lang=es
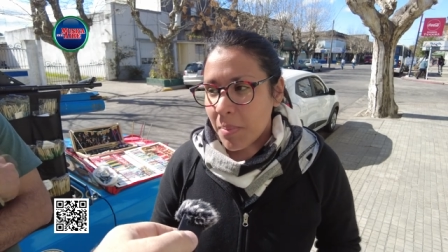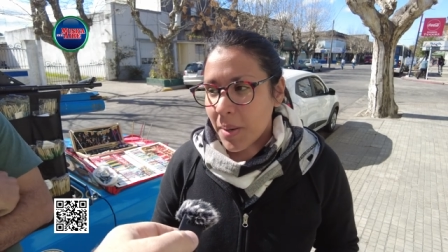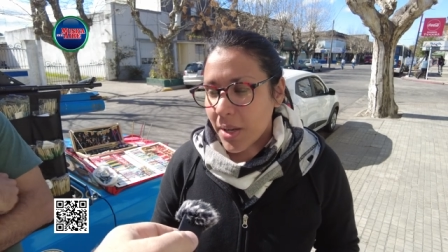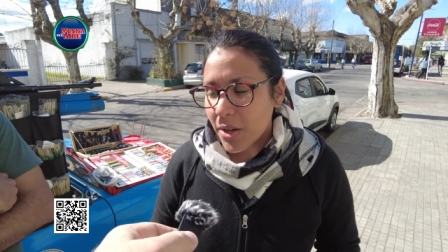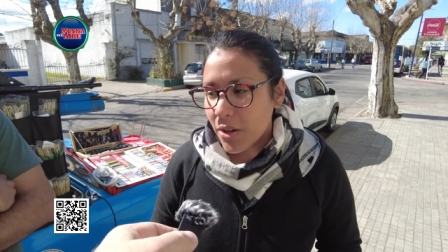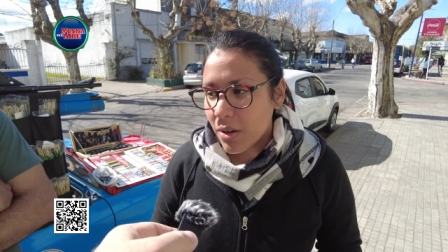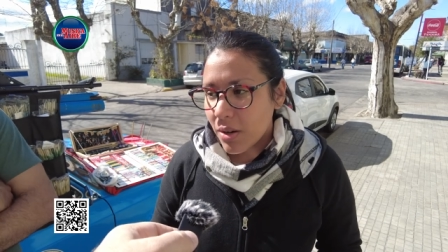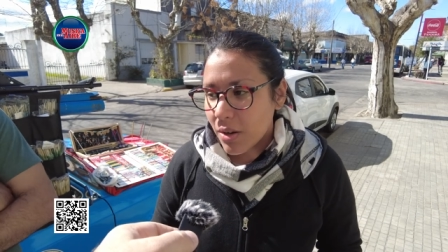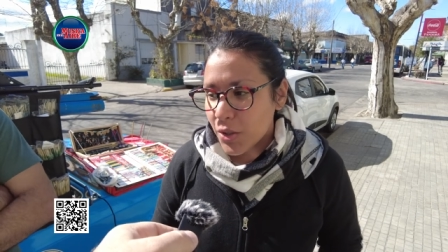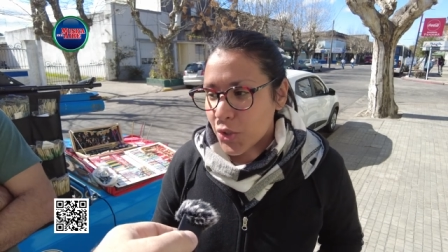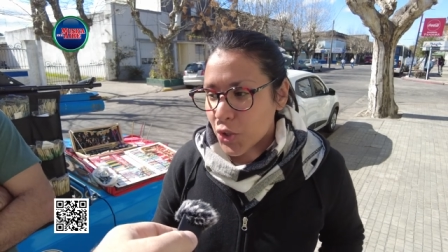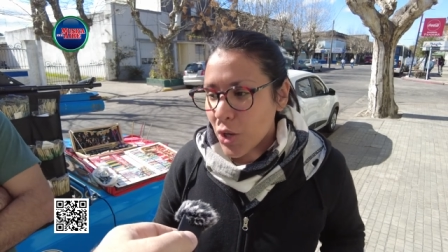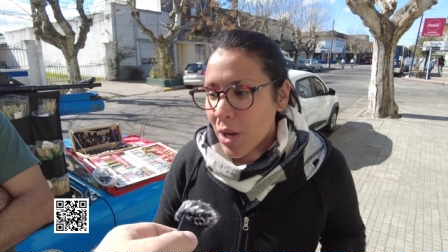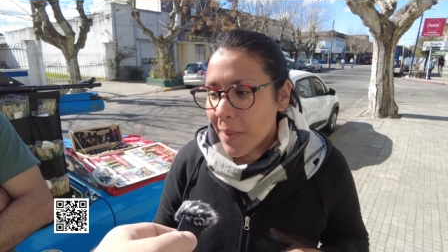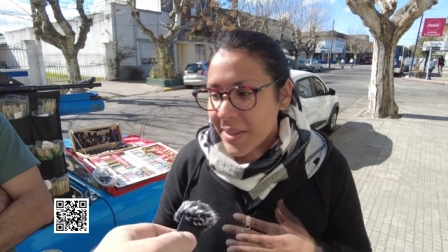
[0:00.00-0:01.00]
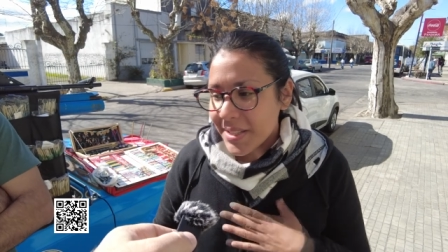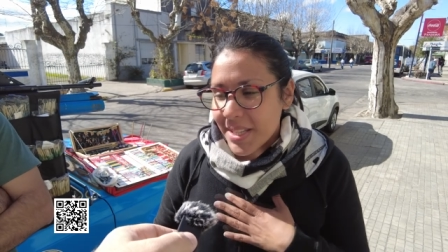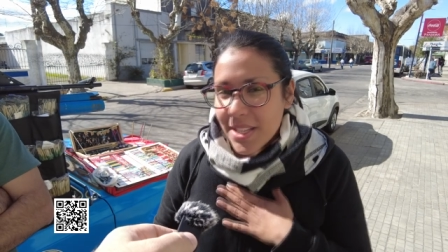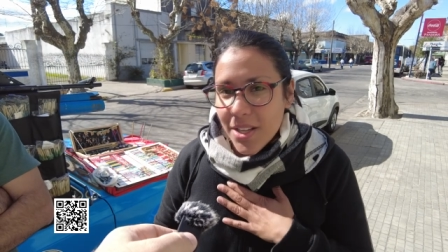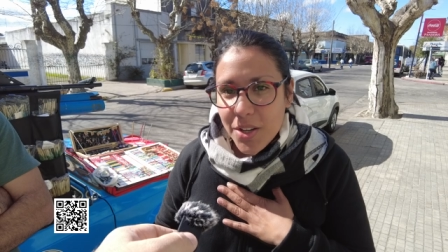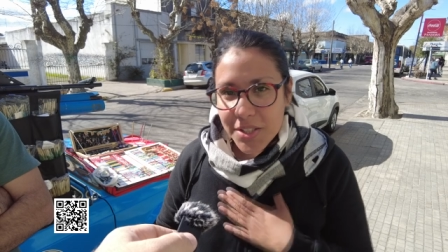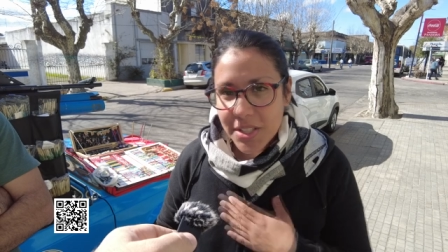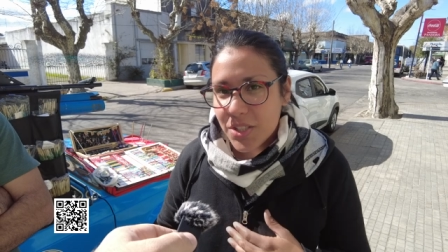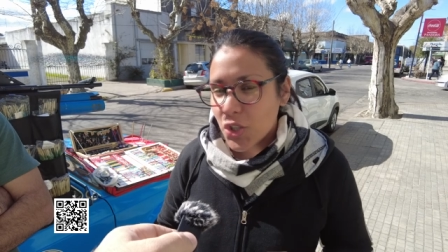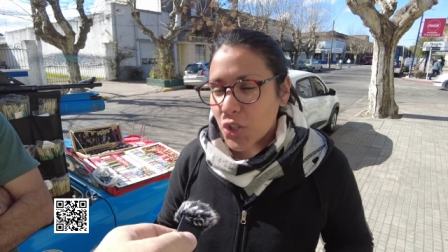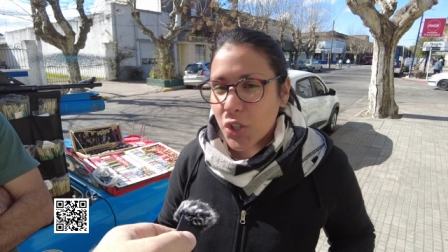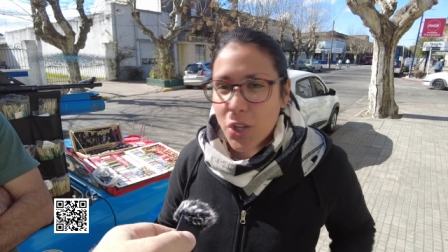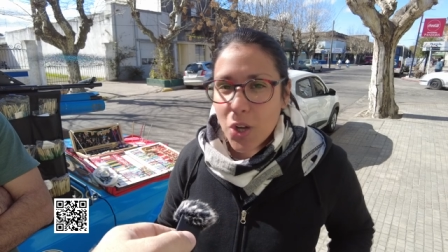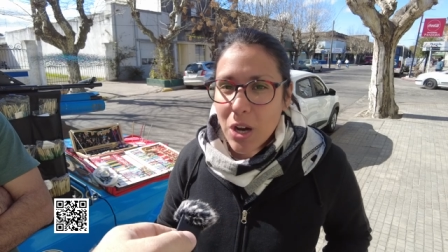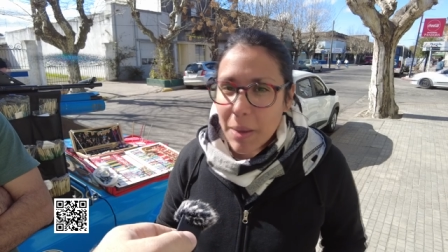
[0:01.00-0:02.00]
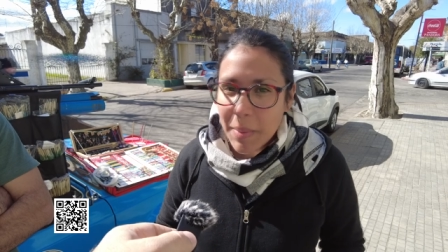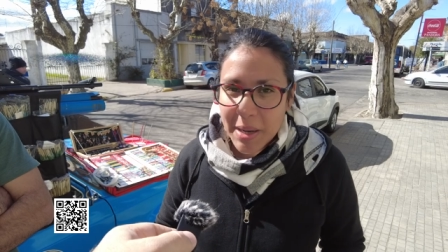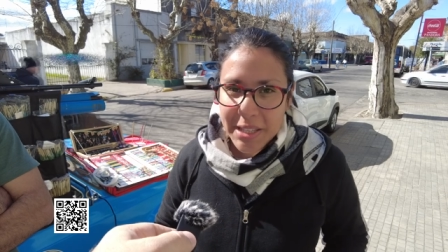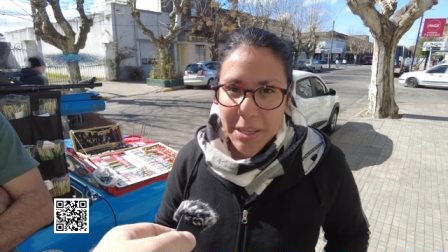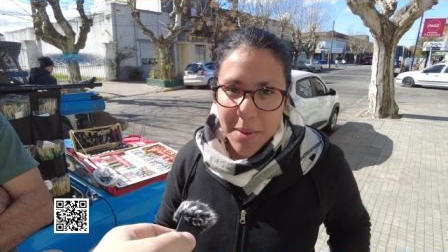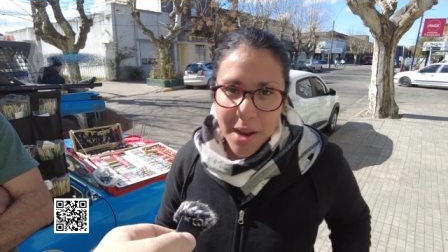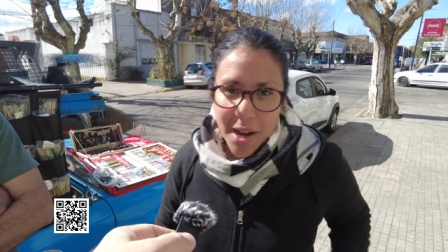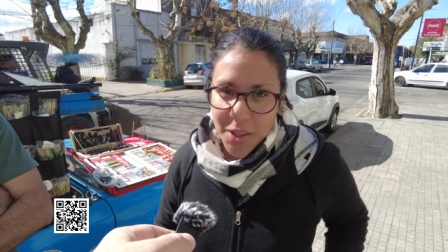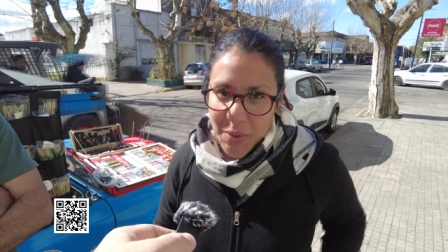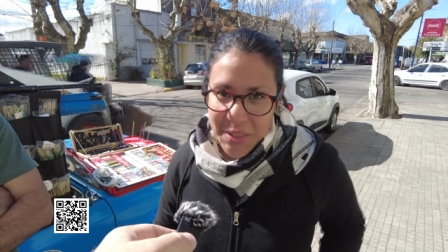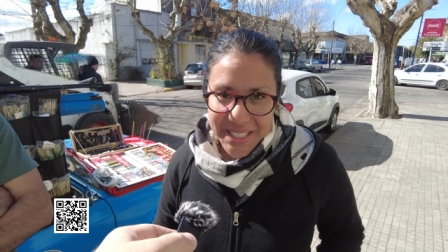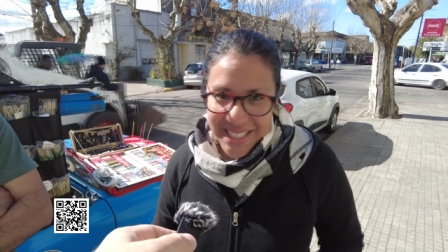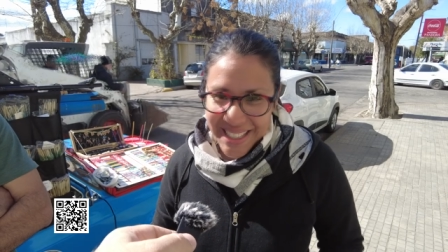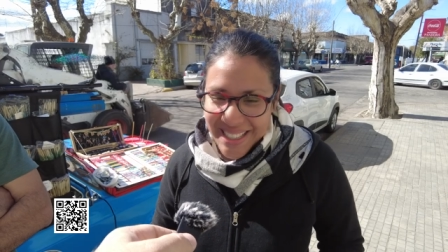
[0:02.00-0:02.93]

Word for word: pero yo a veces digo, sí, yo estoy loca para estar viajando, sí.